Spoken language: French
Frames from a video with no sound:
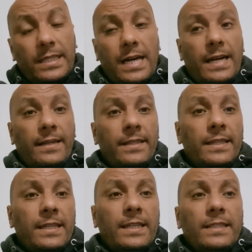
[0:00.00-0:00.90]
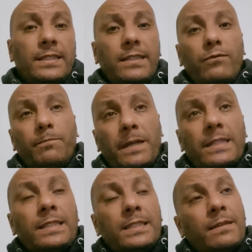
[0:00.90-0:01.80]
Car si vous
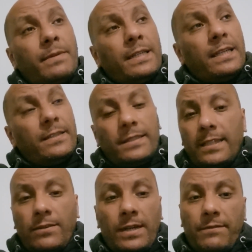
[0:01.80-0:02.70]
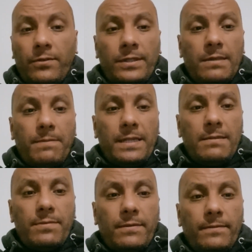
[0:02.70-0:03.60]
parlez des abayas, c'est que la France n'est pas
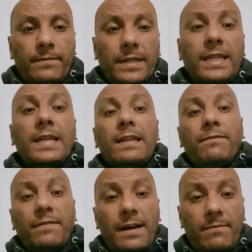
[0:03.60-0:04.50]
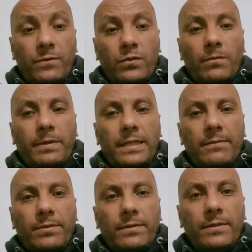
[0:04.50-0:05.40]
libre. Et les femmes ne sont pas
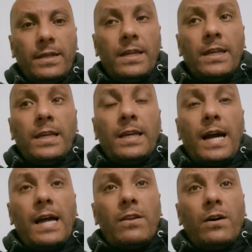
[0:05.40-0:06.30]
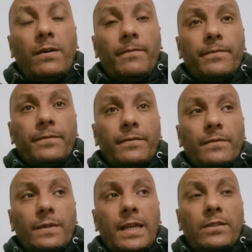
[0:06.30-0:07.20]
libres. Alors,
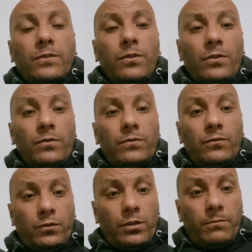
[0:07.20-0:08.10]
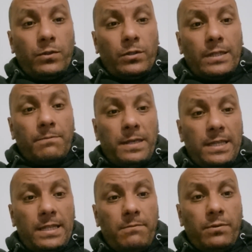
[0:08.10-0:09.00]
est-ce que nous sommes dans un
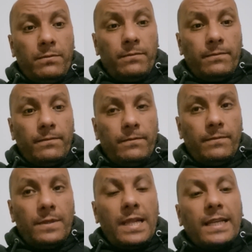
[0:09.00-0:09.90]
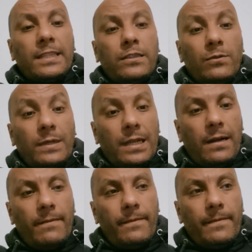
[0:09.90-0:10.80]
pays libre La question est là.